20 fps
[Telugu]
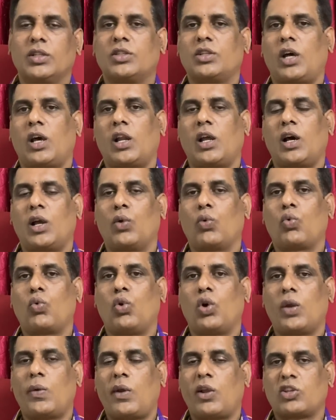చాలా
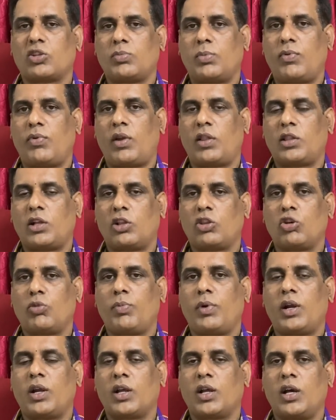అనుకూలమైన శుభ ఫలితాలతో
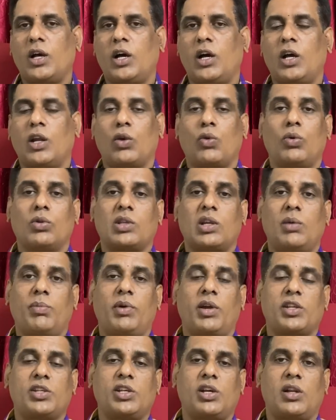పాటుగా నూతన
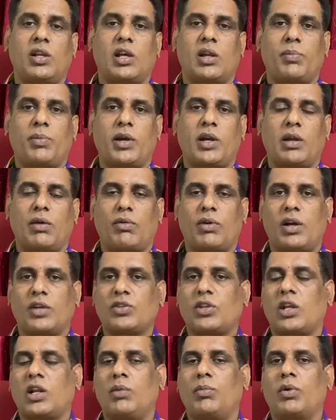పరిచయాలు ఏర్పడే
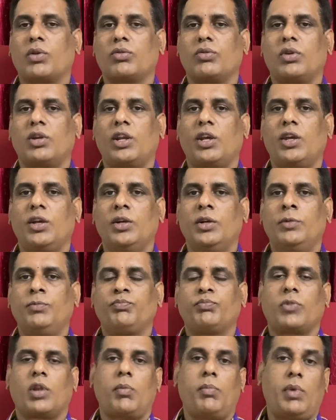అవకాశాలు కనబడుతున్నాయి
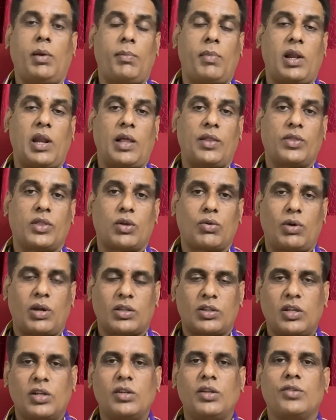మిమ్మల్ని అందరూ
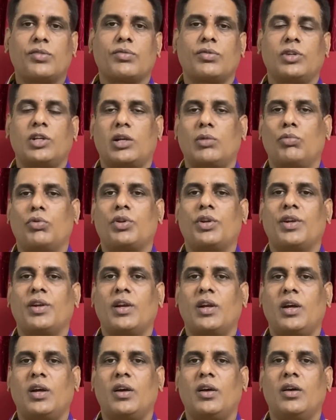అర్థం చేసుకుంటారు
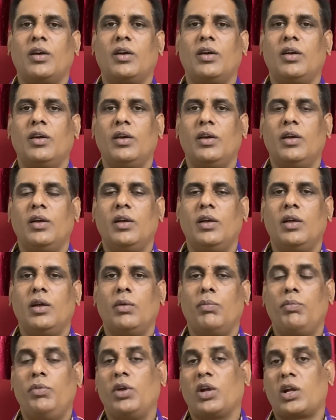ముఖ్యంగా
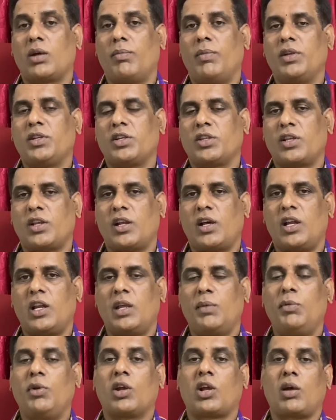మీ యొక్క
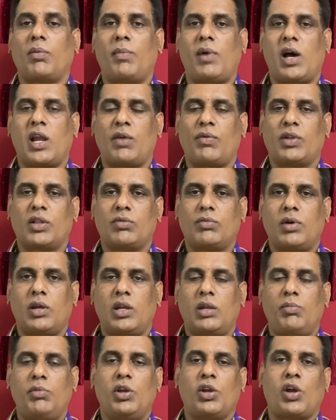మంచితనాన్ని మీ యొక్క
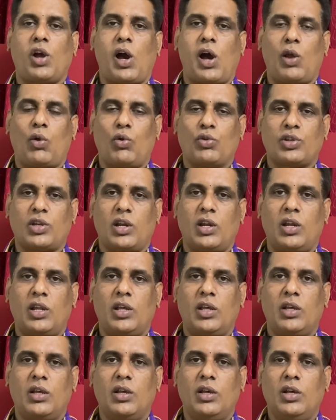మానవత్వాన్ని మీ యొక్క
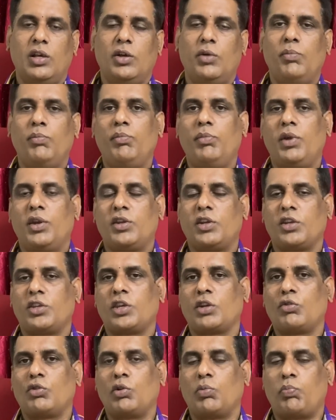ఆలోచనల్ని మీరు
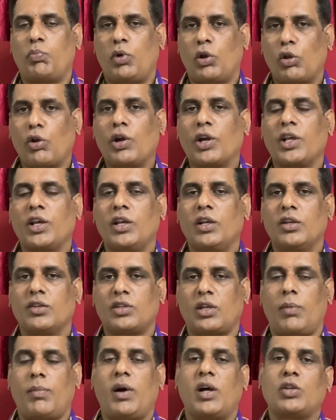చేసేటువంటి పనులని
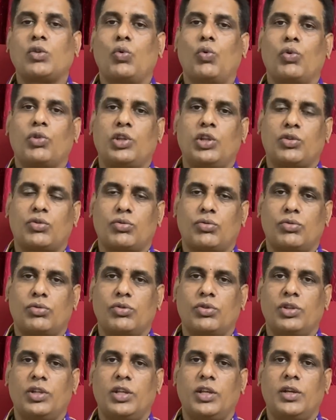సమాజం గుర్తిస్తూ
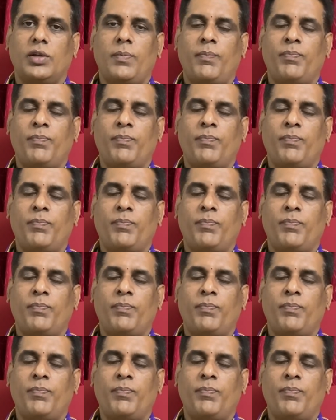ఉంటుంది